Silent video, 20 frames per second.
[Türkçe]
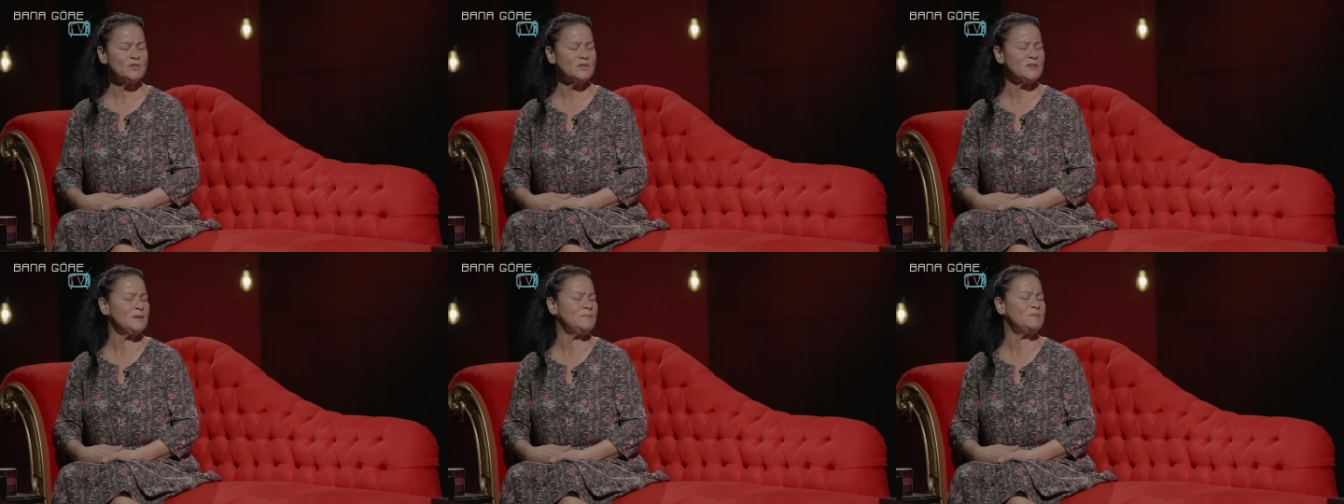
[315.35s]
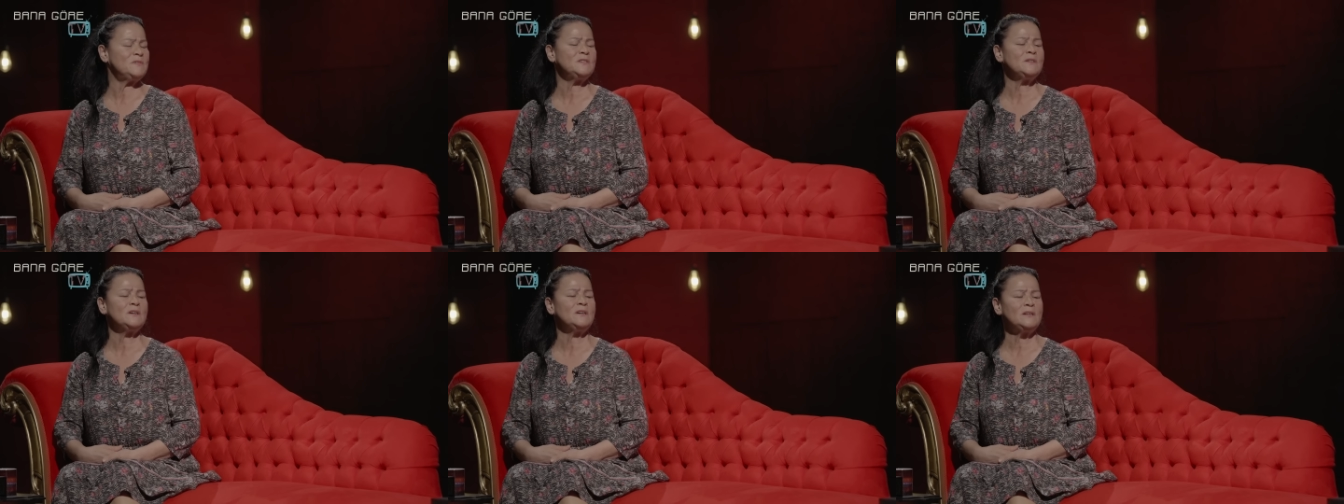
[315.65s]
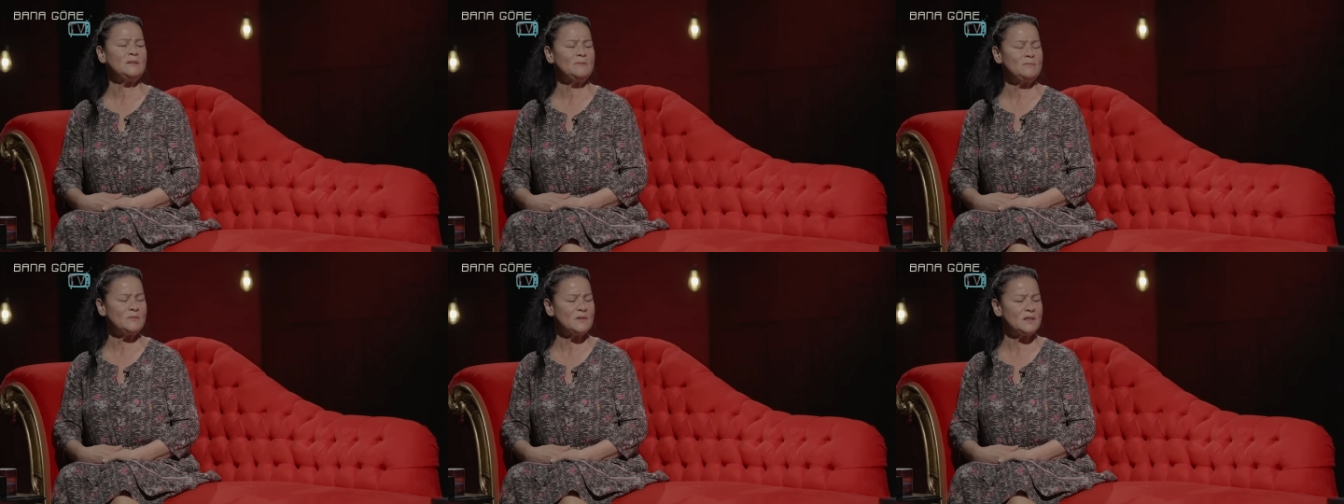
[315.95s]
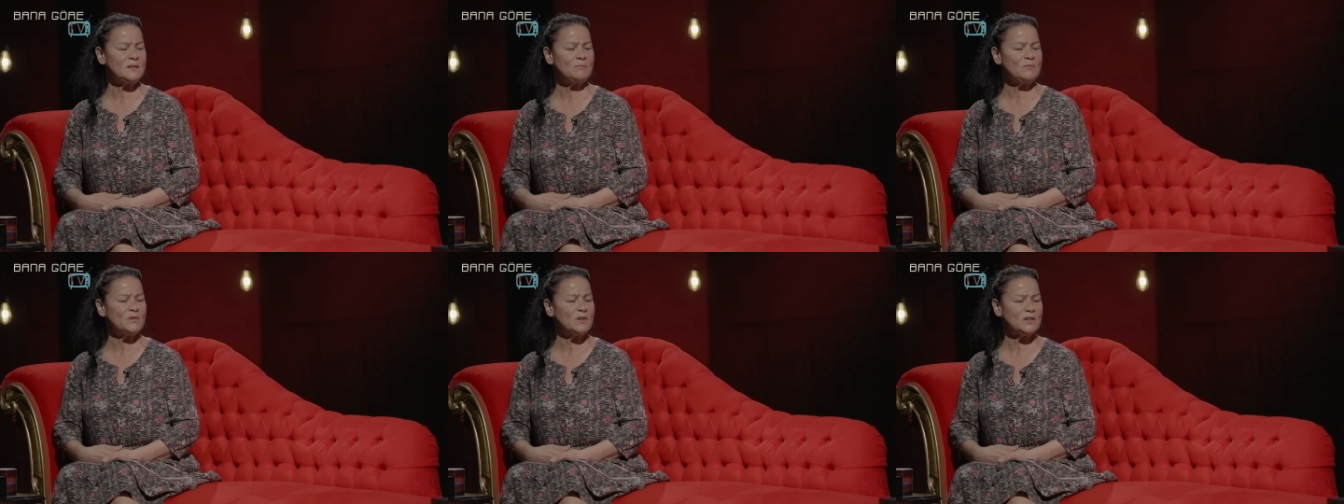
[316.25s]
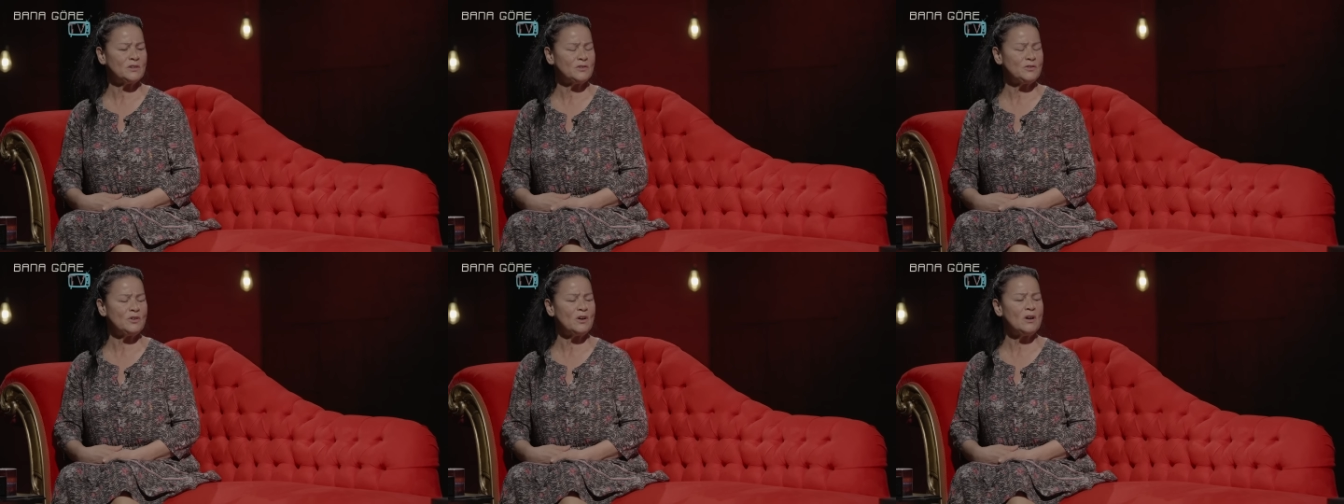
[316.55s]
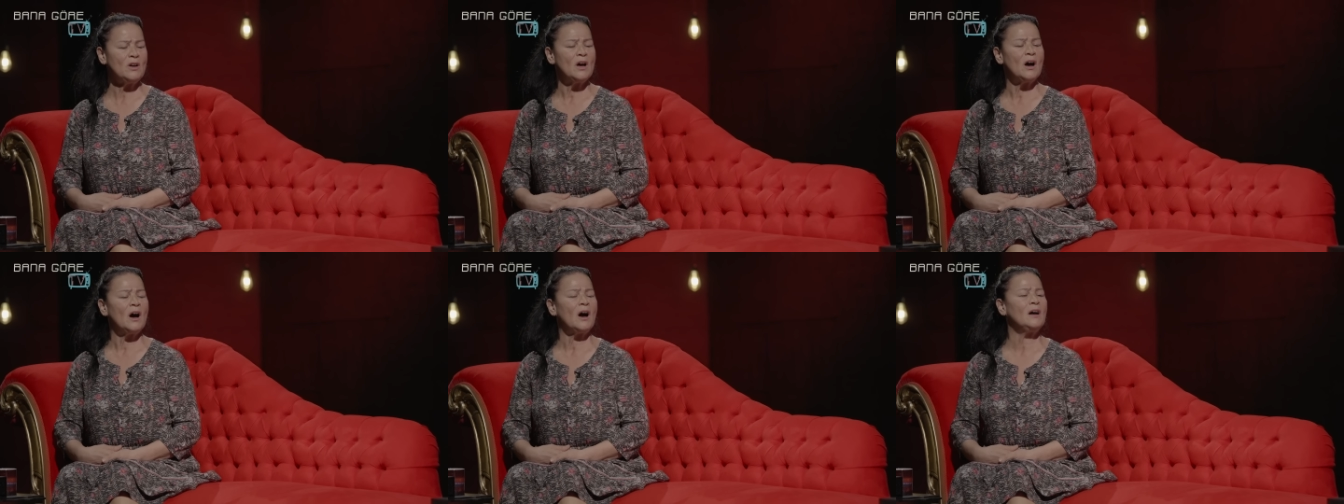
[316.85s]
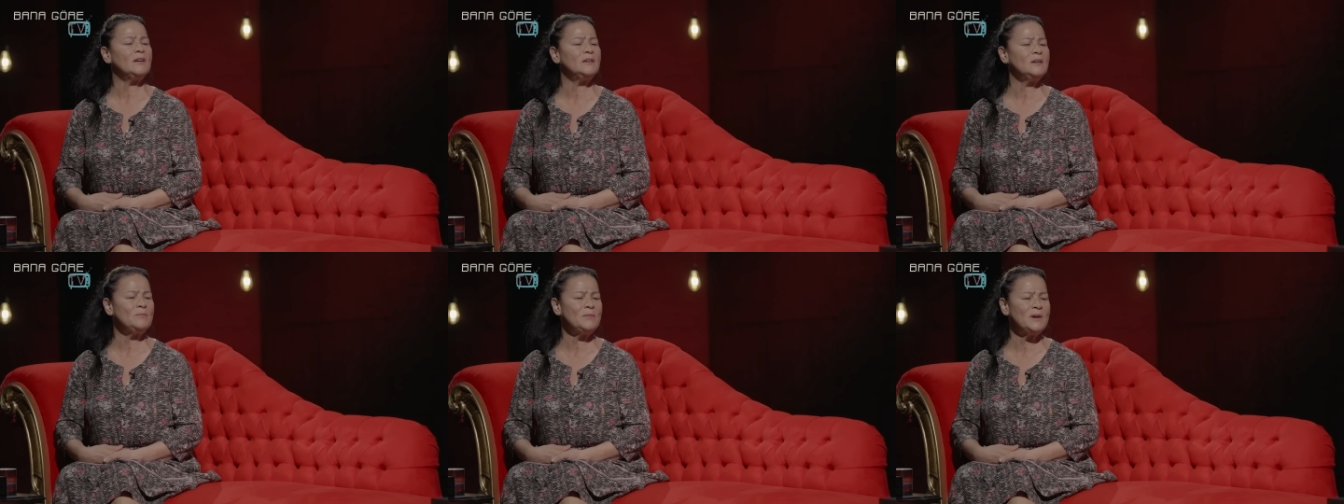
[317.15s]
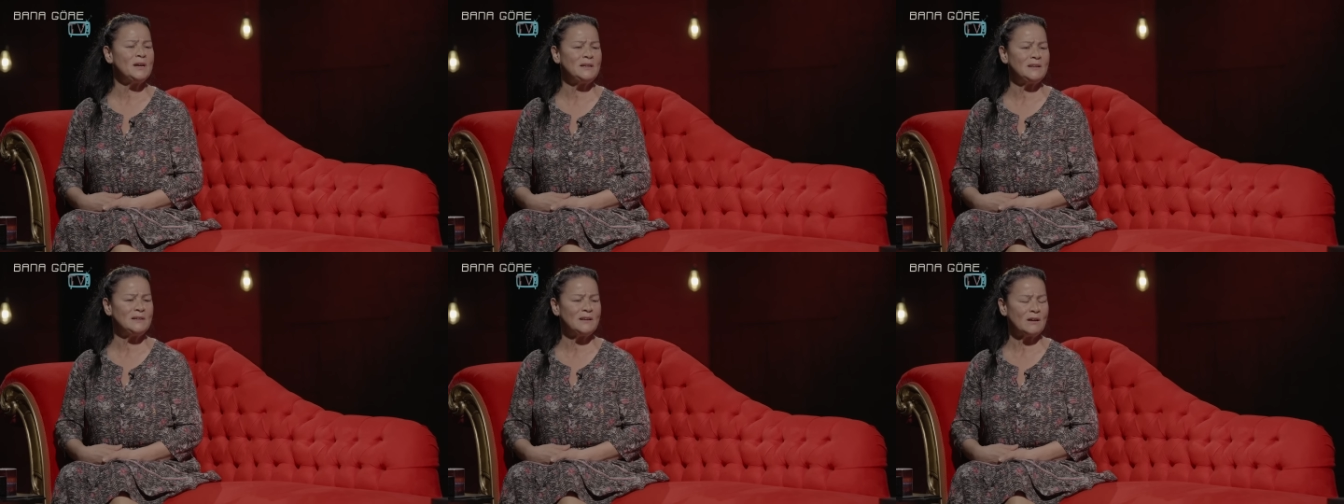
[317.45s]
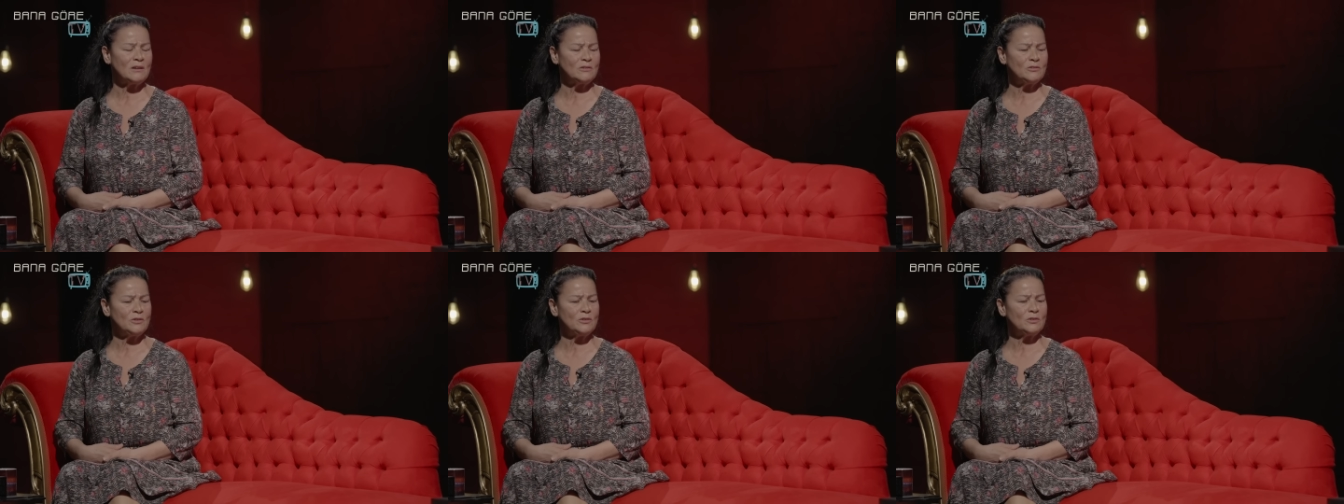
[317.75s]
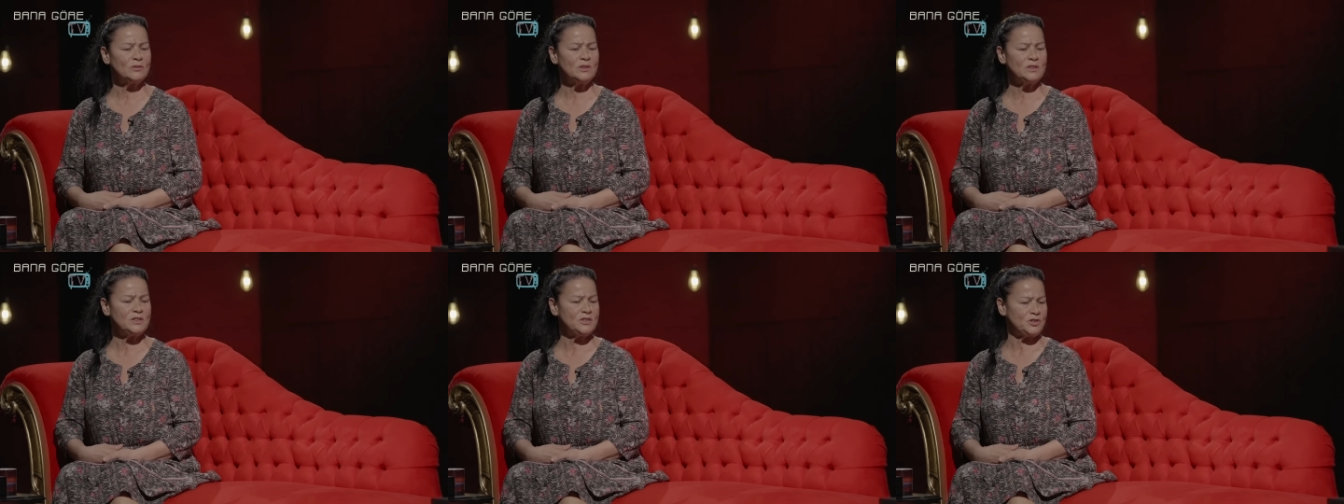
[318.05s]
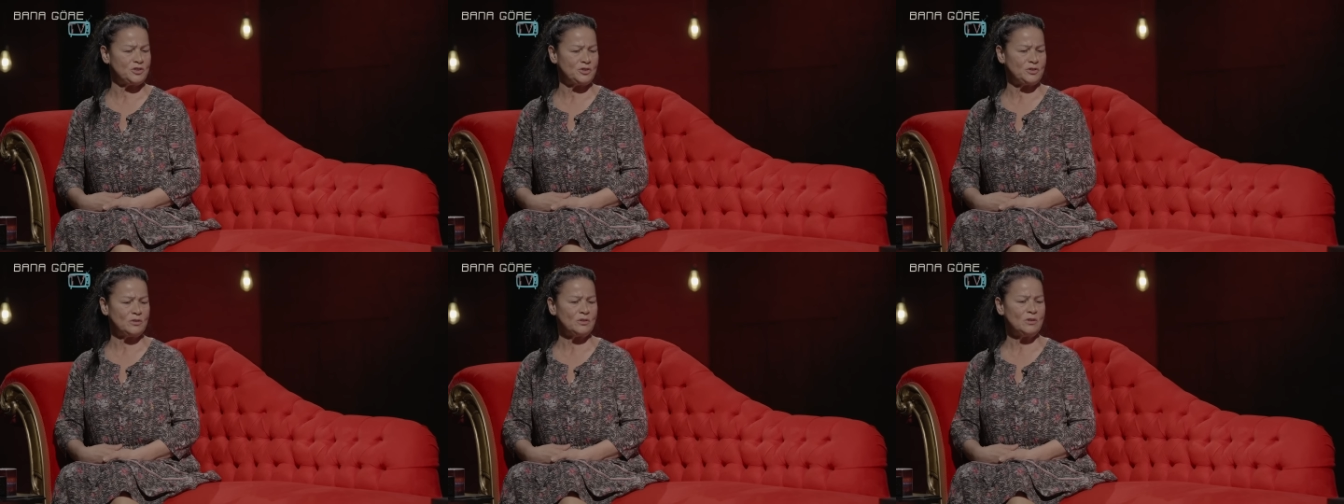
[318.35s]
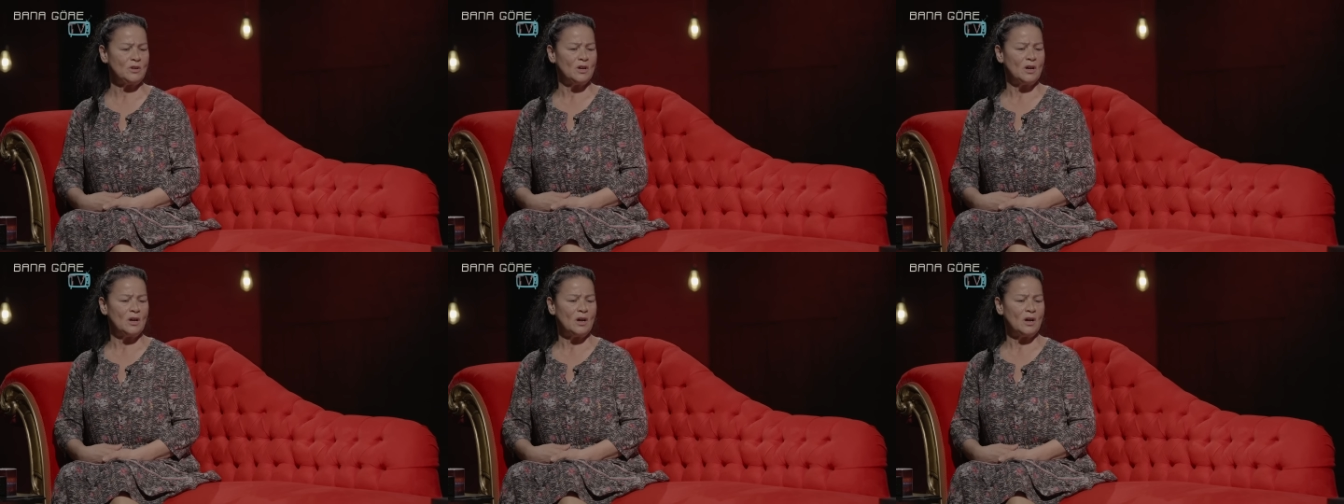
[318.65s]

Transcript: Bu sefer bizi elimden bırakıyor. Annemi eline alıyor, girişiyor.